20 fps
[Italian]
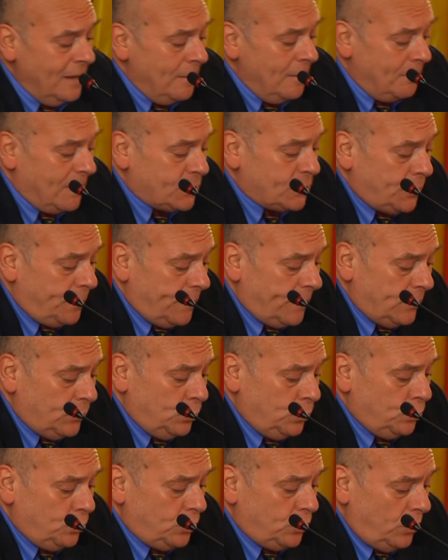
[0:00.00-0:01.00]
Ma
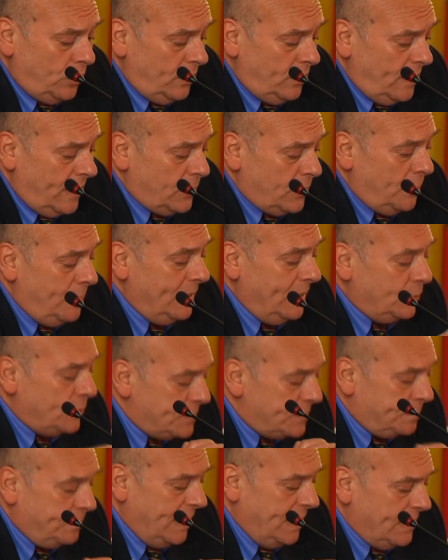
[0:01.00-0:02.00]
soprattutto l'argomento è
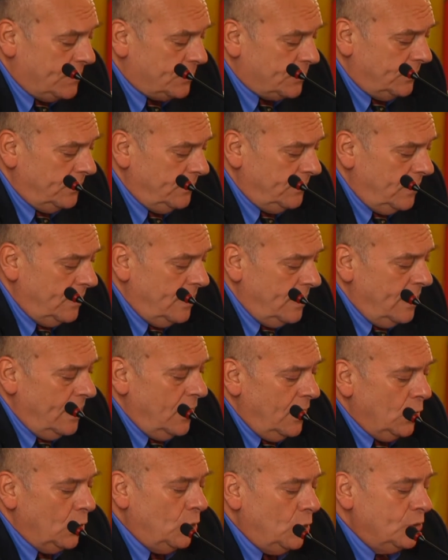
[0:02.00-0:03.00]
speso
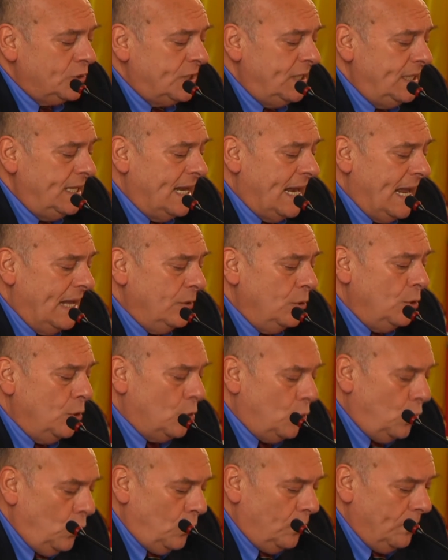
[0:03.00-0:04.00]
considerando
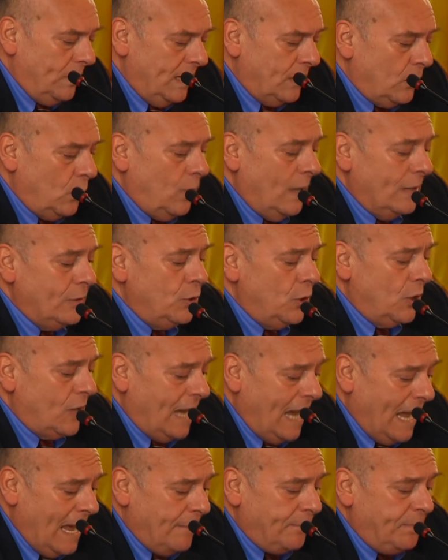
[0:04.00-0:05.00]
come, quando
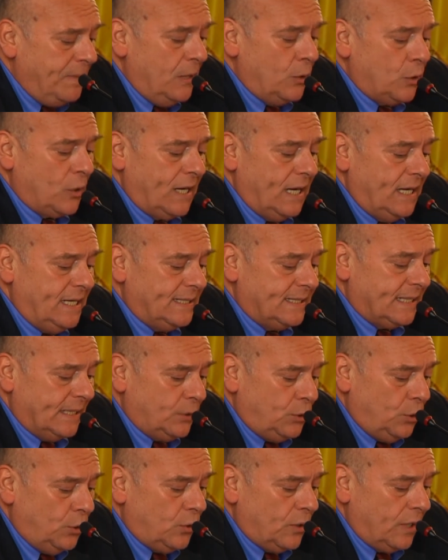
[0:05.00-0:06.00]
capi e
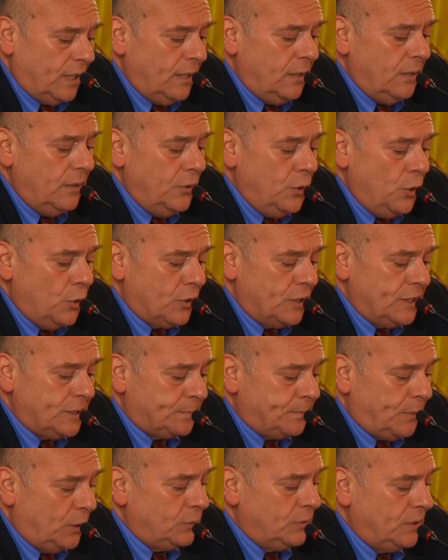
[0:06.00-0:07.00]
organizzatori non
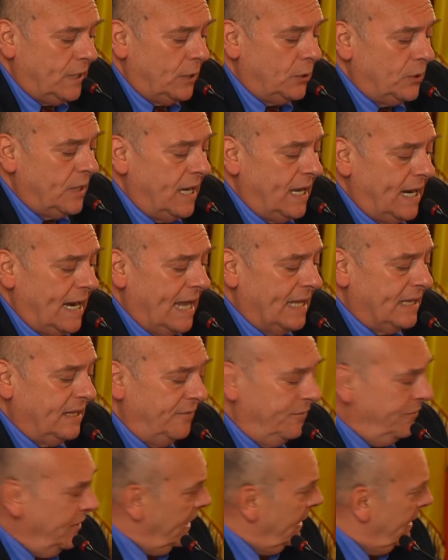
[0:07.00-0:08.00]
rispondano dei reati
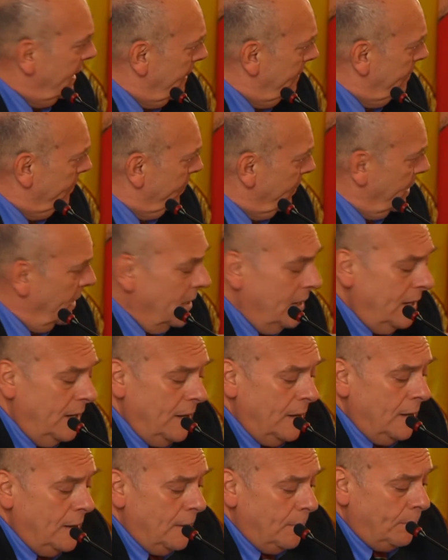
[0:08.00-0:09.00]
fine,
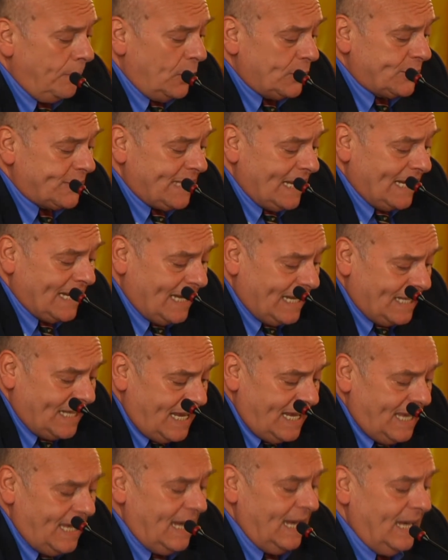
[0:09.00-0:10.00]
possa
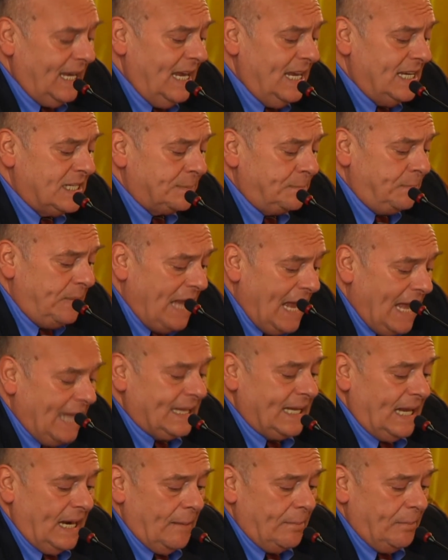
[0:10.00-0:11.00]
accadere che
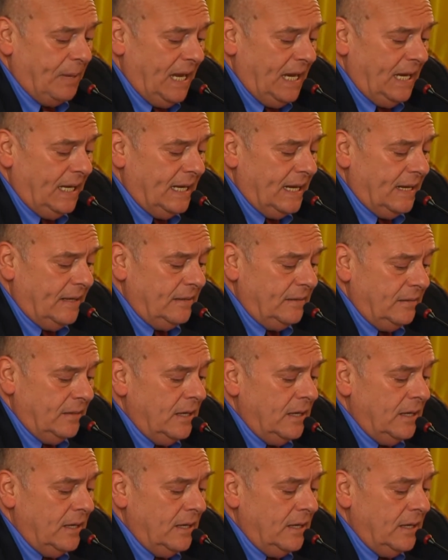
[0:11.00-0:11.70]
espiata la pena,